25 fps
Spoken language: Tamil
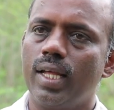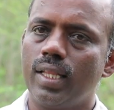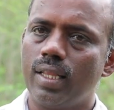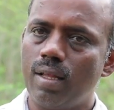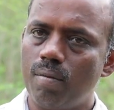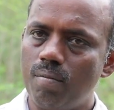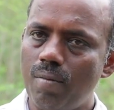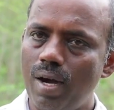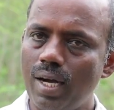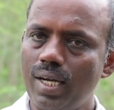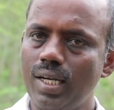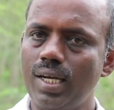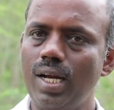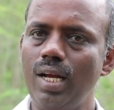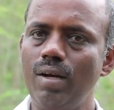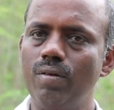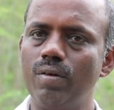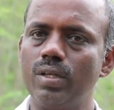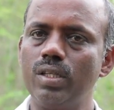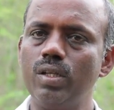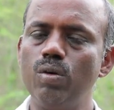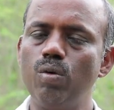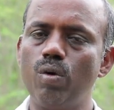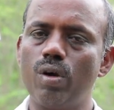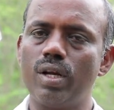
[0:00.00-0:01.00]
இந்த மக்கள்
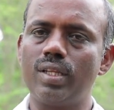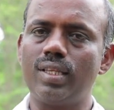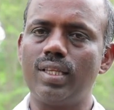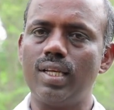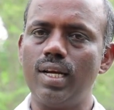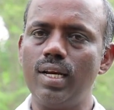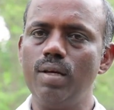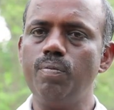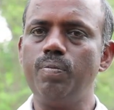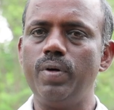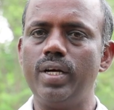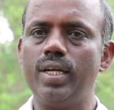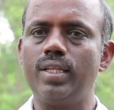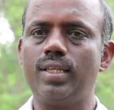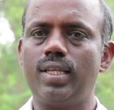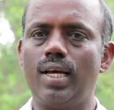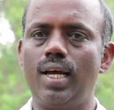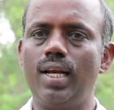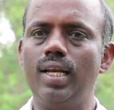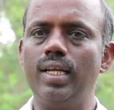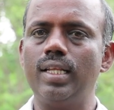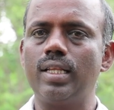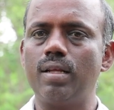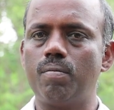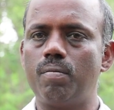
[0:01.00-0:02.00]
வந்து ஒரு
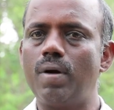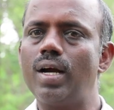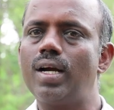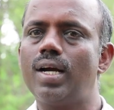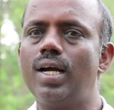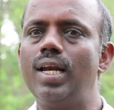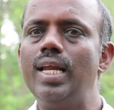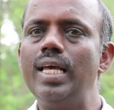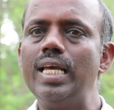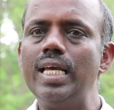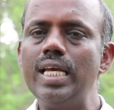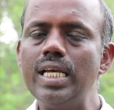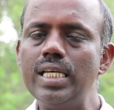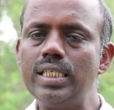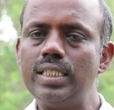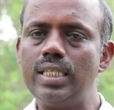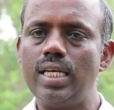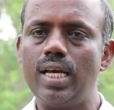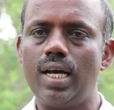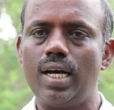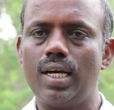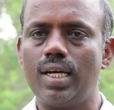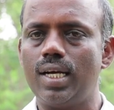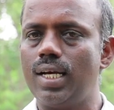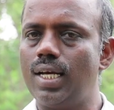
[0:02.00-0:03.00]
திரைப்படத்தால் இந்த மக்களை
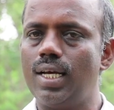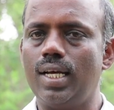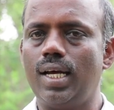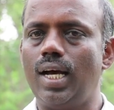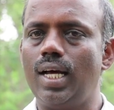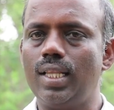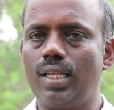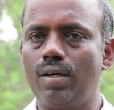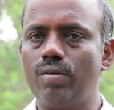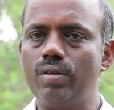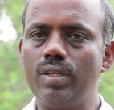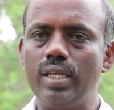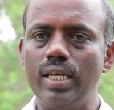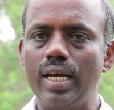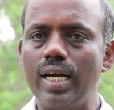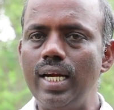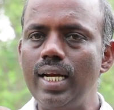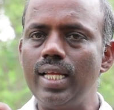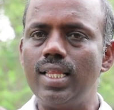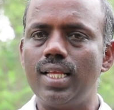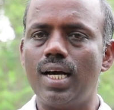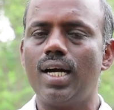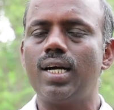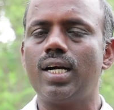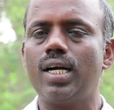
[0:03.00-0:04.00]
ஈஸியாக அதாவது
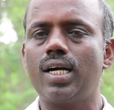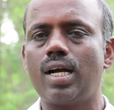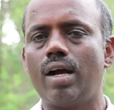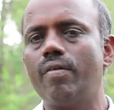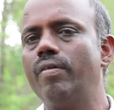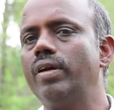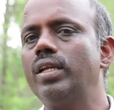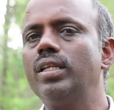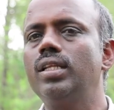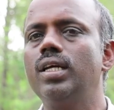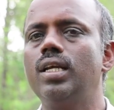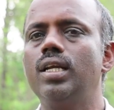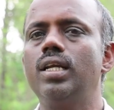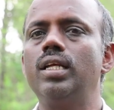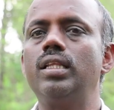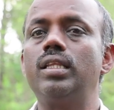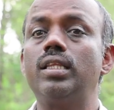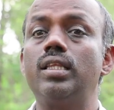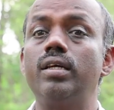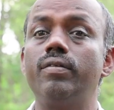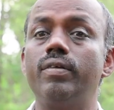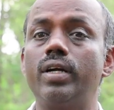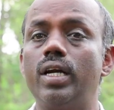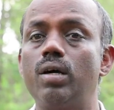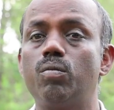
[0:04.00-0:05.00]
எளிதாக கவர்ந்து
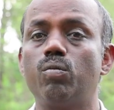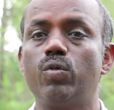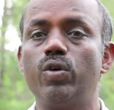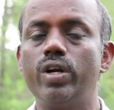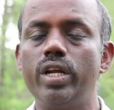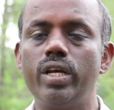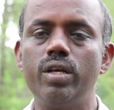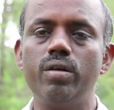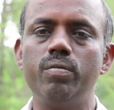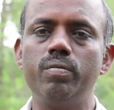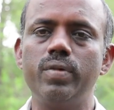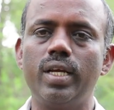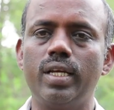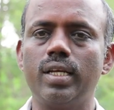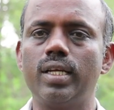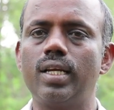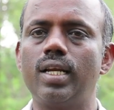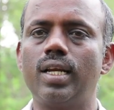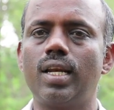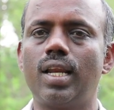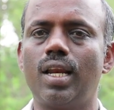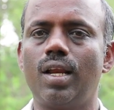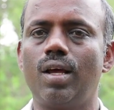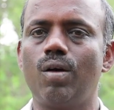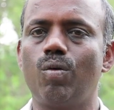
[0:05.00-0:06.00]
இழுத்துவிட முடியும்
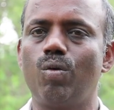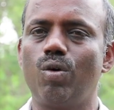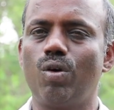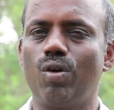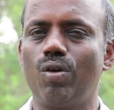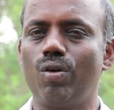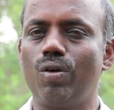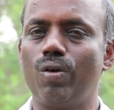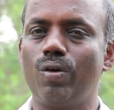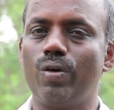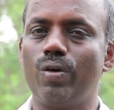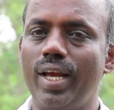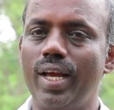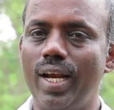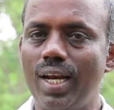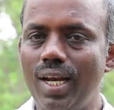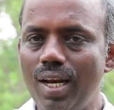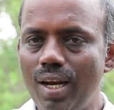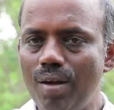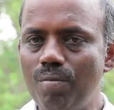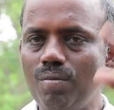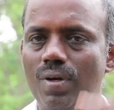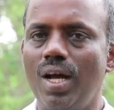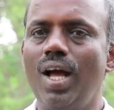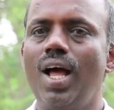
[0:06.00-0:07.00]
என்கின்ற ஒரு
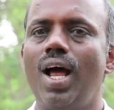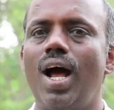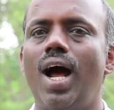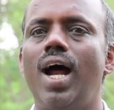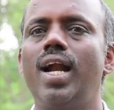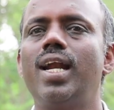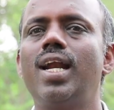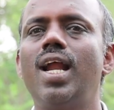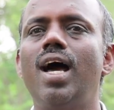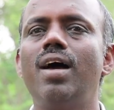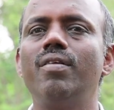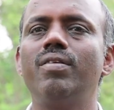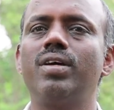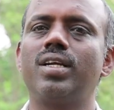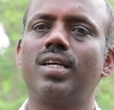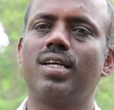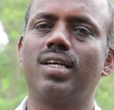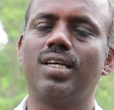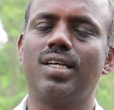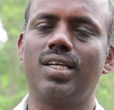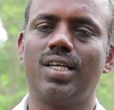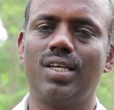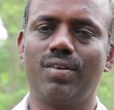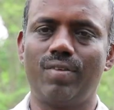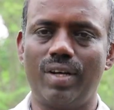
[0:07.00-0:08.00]
எண்ணம்
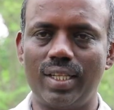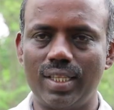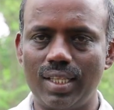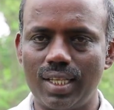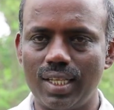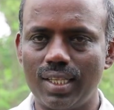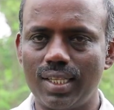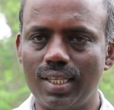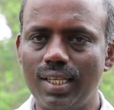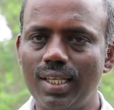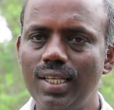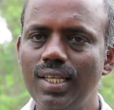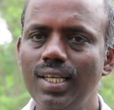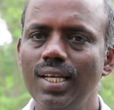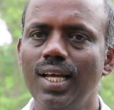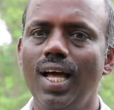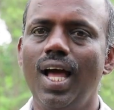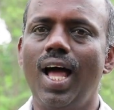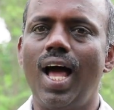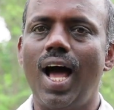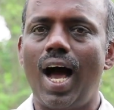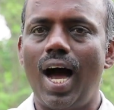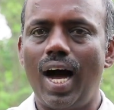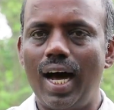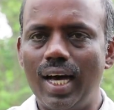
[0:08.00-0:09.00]
அண்ணாவிற்கு வந்தது
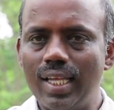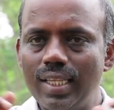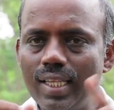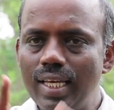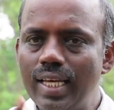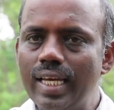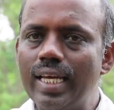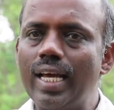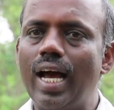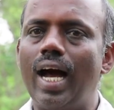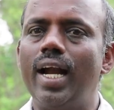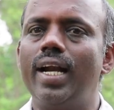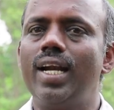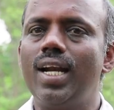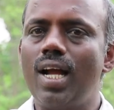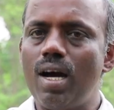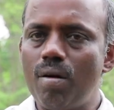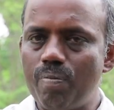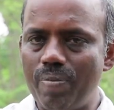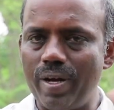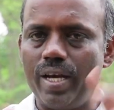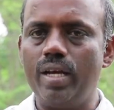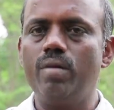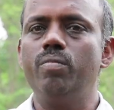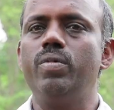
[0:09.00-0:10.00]
அதை அண்ணா
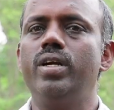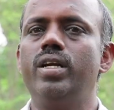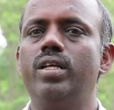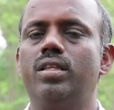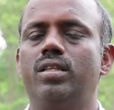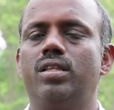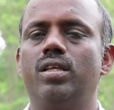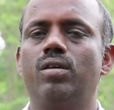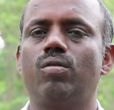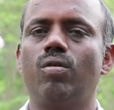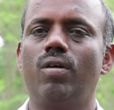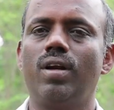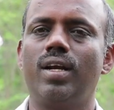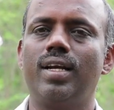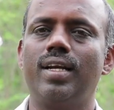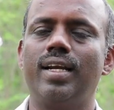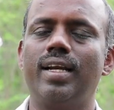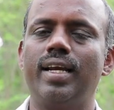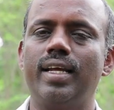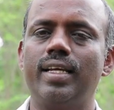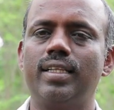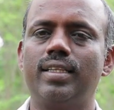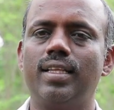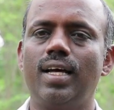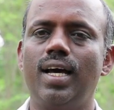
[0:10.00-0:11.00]
பயன்படுத்தி கொள்ள
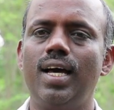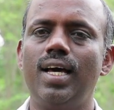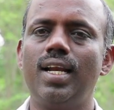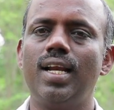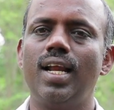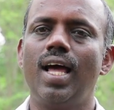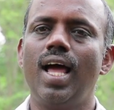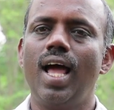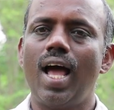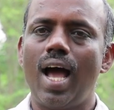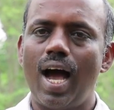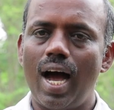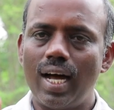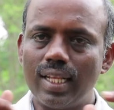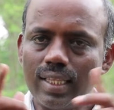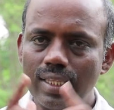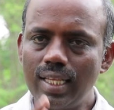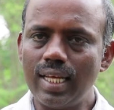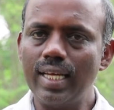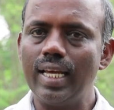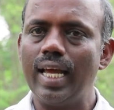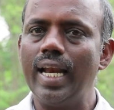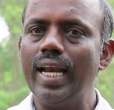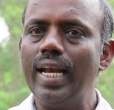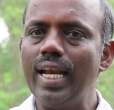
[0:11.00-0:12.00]
நினைத்தார்
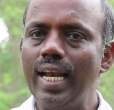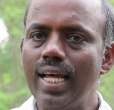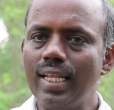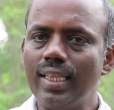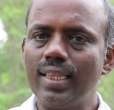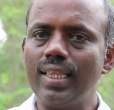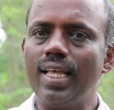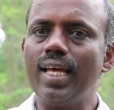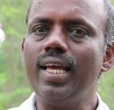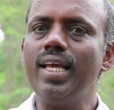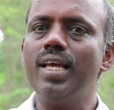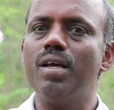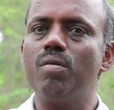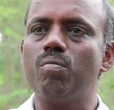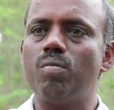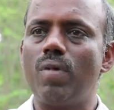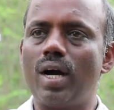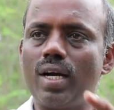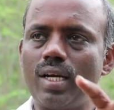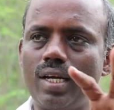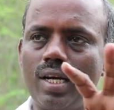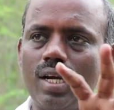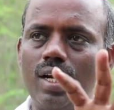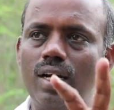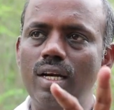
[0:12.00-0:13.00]
அந்த எண்ணத்தை
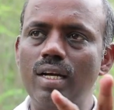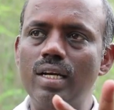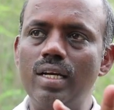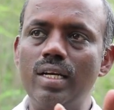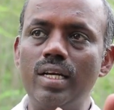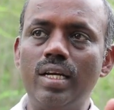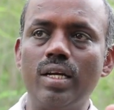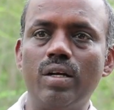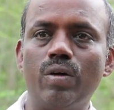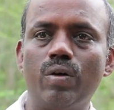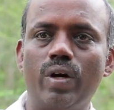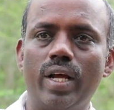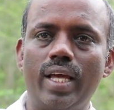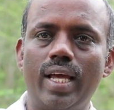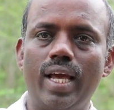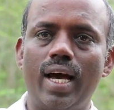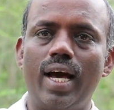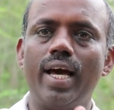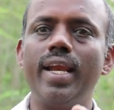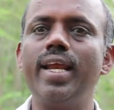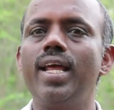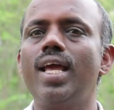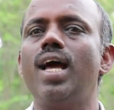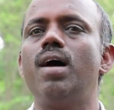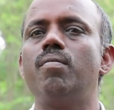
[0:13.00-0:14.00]
மக்களுடைய
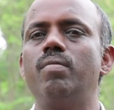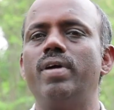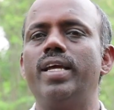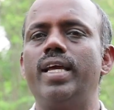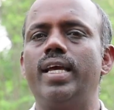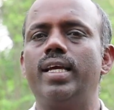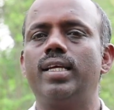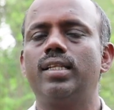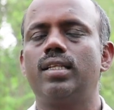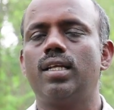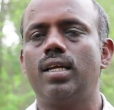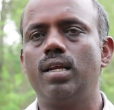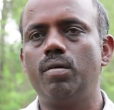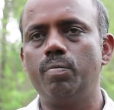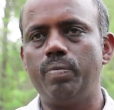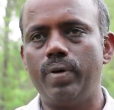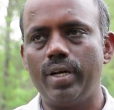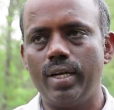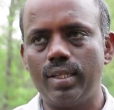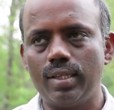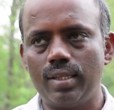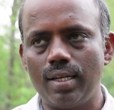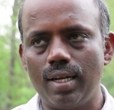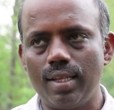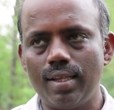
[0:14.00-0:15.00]
அறியாமையை
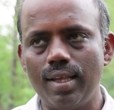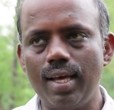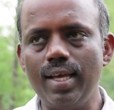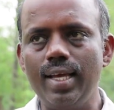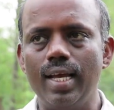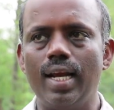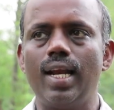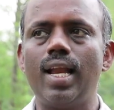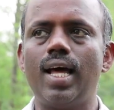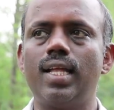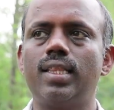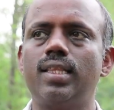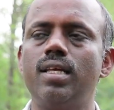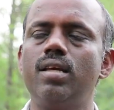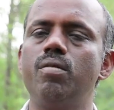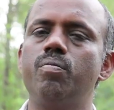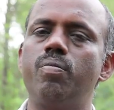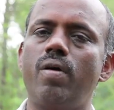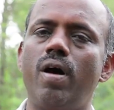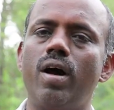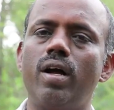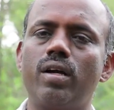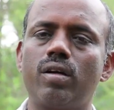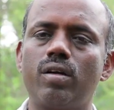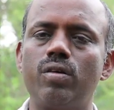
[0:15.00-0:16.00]
திரைப்படத்தில் தான்
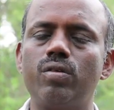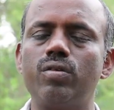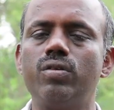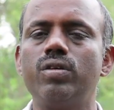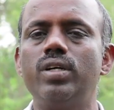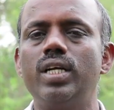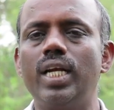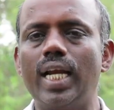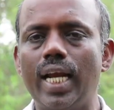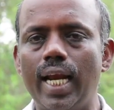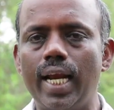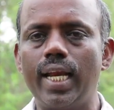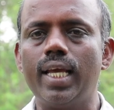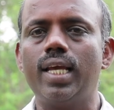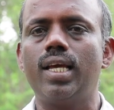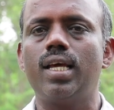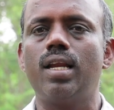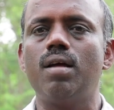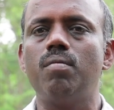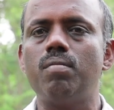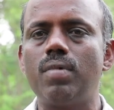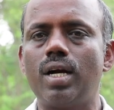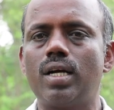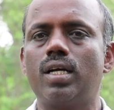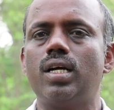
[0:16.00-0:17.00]
எல்லாத்தையும் பார்க்கணும்னு
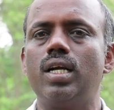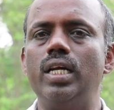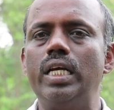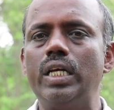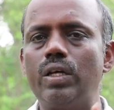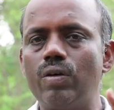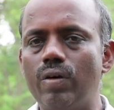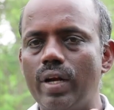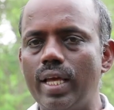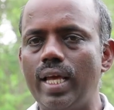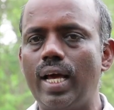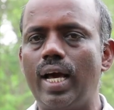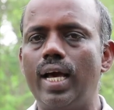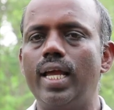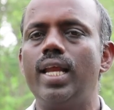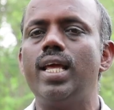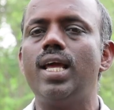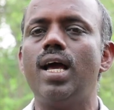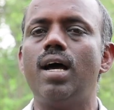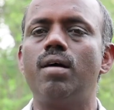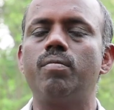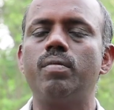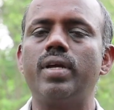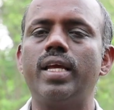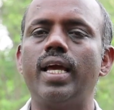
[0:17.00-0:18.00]
நினைக்கிற மக்களினுடைய
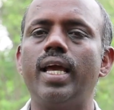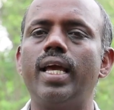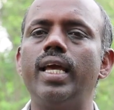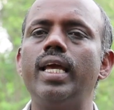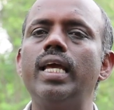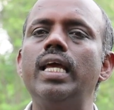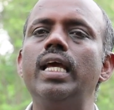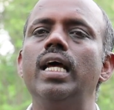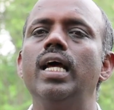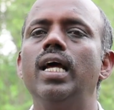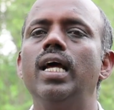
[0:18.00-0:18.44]
அறியாமையை